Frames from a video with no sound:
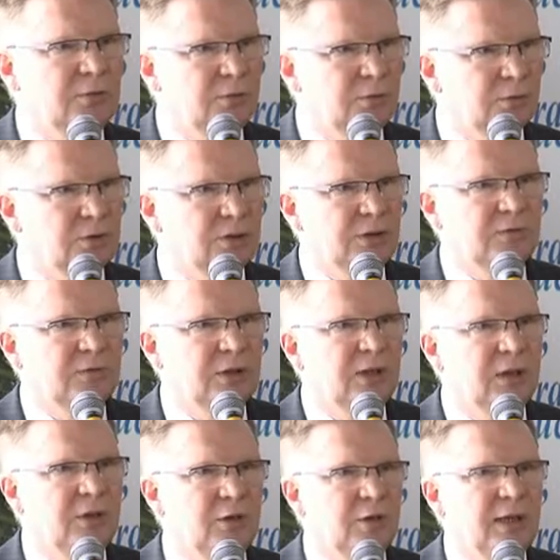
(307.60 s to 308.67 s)
że o sprawie wie
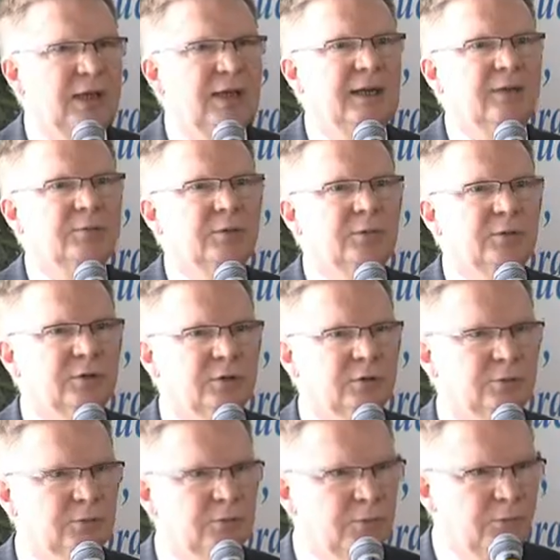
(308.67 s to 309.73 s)
i od problemu nie
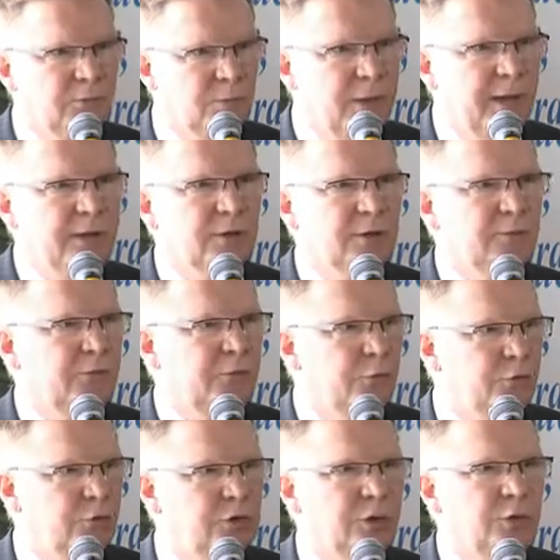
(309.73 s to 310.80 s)
ucieka. Rozmowy z